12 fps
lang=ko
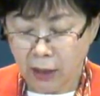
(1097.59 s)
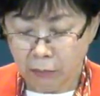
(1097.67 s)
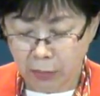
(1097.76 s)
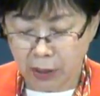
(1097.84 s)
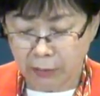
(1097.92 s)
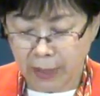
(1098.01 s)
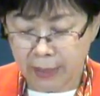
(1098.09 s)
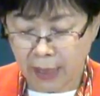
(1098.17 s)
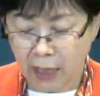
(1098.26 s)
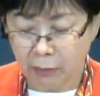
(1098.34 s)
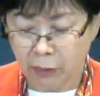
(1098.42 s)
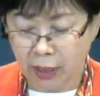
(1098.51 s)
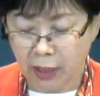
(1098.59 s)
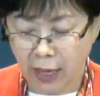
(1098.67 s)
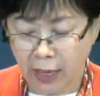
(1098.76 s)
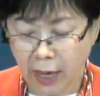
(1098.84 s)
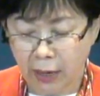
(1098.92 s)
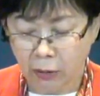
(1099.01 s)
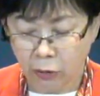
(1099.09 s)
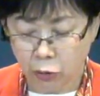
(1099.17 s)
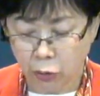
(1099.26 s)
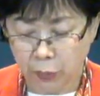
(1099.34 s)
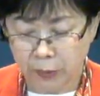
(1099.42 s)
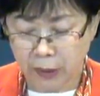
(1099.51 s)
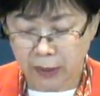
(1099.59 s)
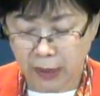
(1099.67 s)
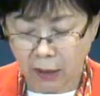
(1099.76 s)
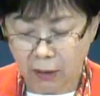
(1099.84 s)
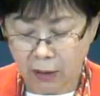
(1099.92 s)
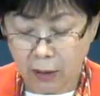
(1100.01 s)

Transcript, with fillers: 믿음의 사람들이 되게 하여 주옵소서.